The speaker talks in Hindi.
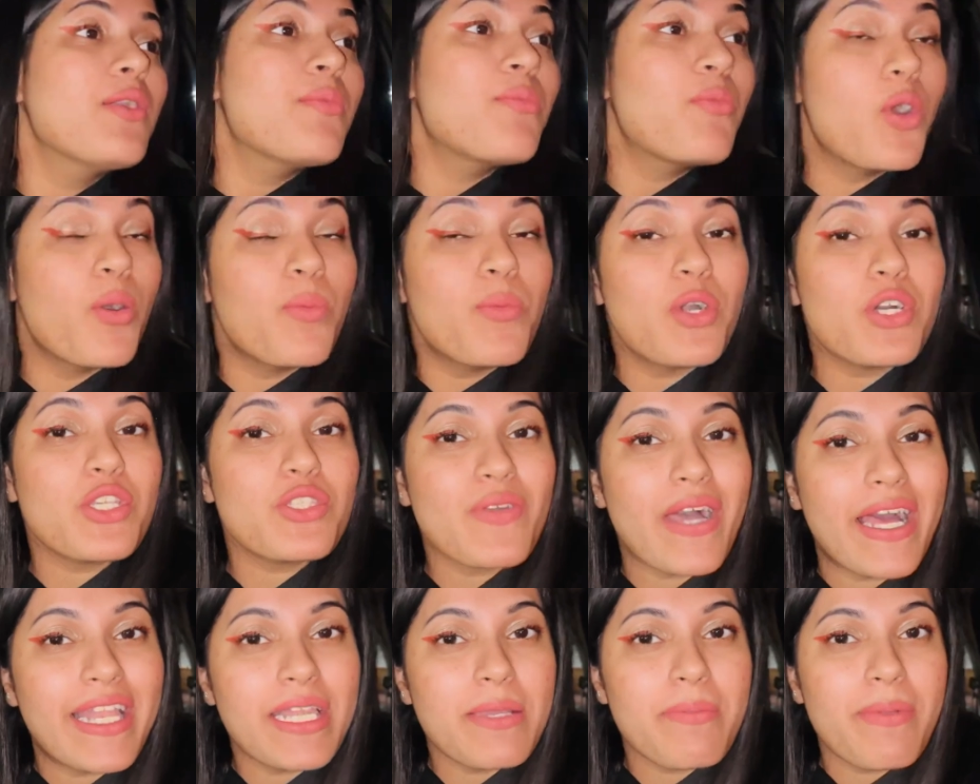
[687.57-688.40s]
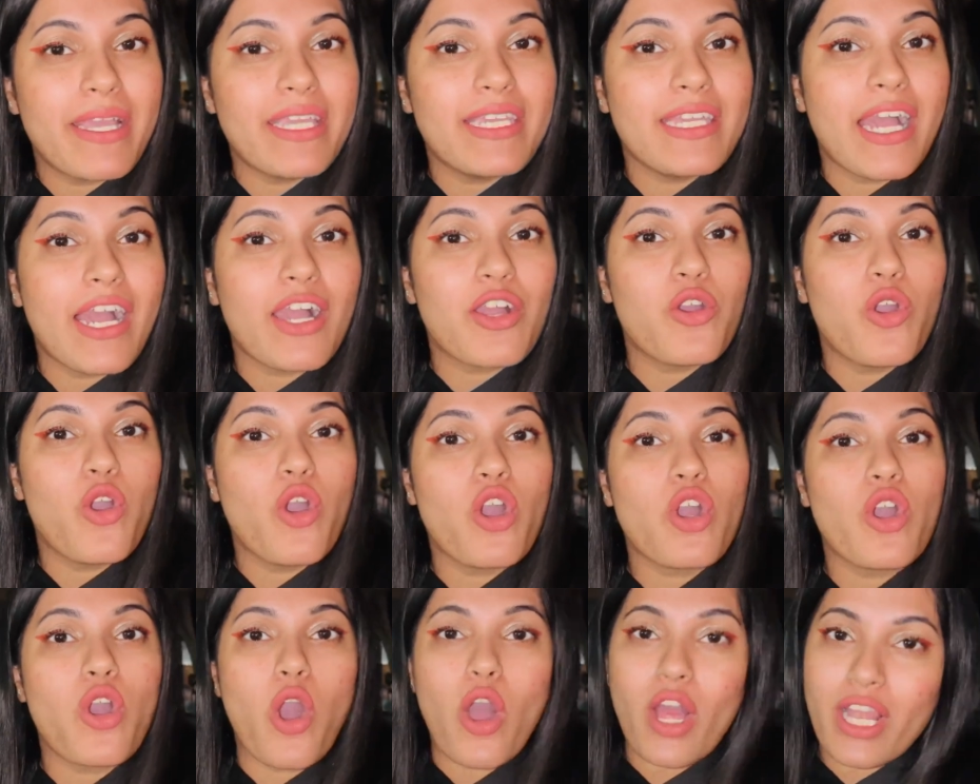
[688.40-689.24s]
मोमोज वाले भैया को
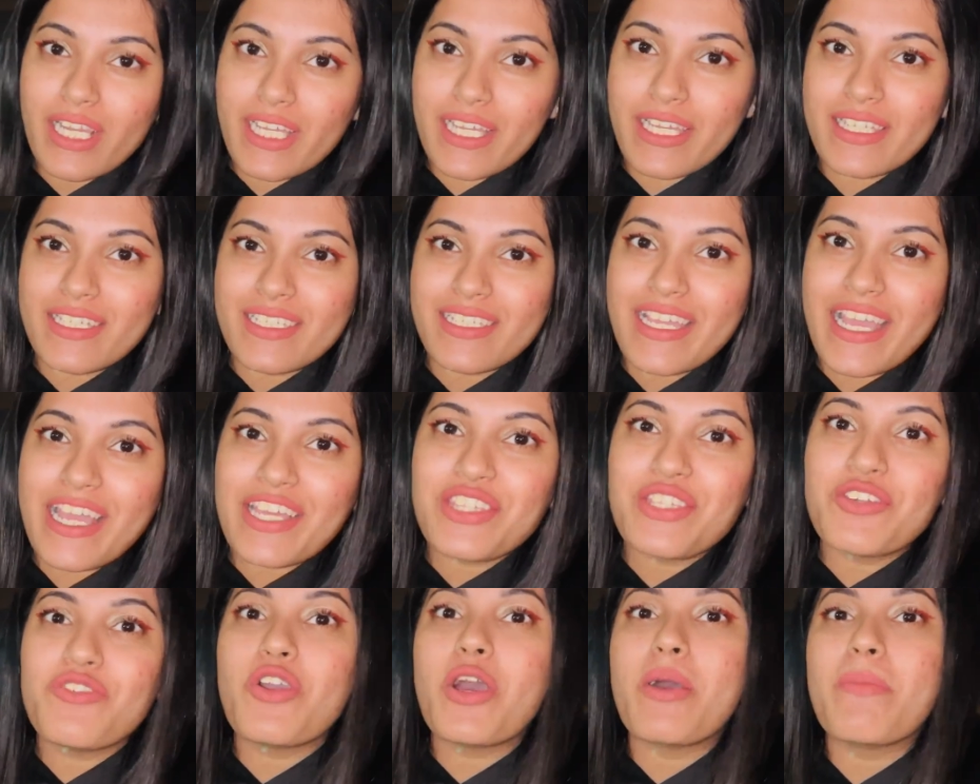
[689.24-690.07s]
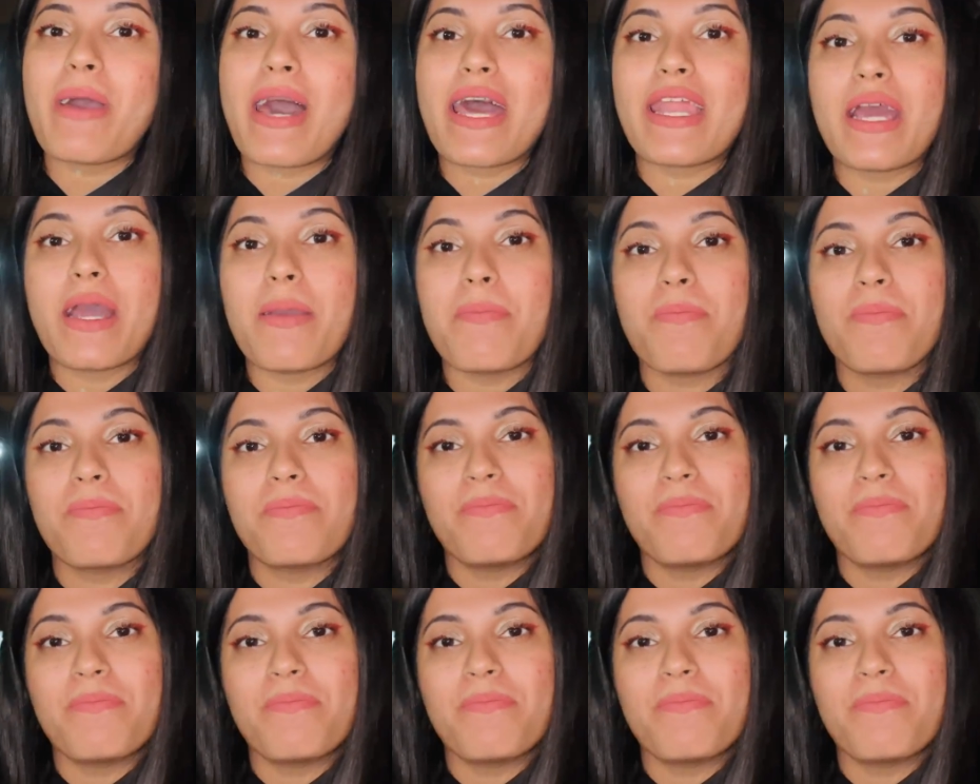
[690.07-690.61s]
कॉल कर दिया है तो वो हमारा